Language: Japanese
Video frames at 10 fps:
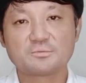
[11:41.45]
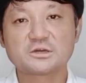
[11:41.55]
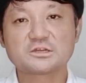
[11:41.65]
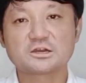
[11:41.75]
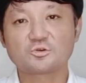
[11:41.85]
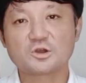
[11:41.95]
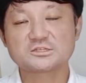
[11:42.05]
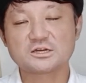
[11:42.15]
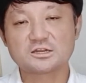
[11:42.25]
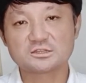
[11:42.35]
まだ許可
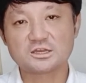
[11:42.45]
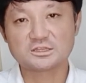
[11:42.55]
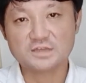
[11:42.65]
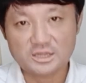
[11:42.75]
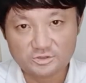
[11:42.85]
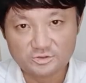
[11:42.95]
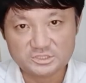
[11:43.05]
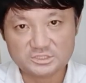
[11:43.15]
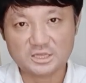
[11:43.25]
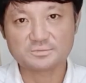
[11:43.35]
されていないと
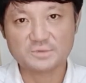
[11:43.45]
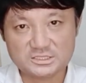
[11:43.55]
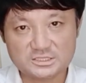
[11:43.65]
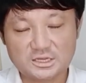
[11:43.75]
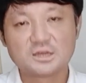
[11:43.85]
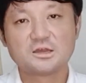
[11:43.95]
しています。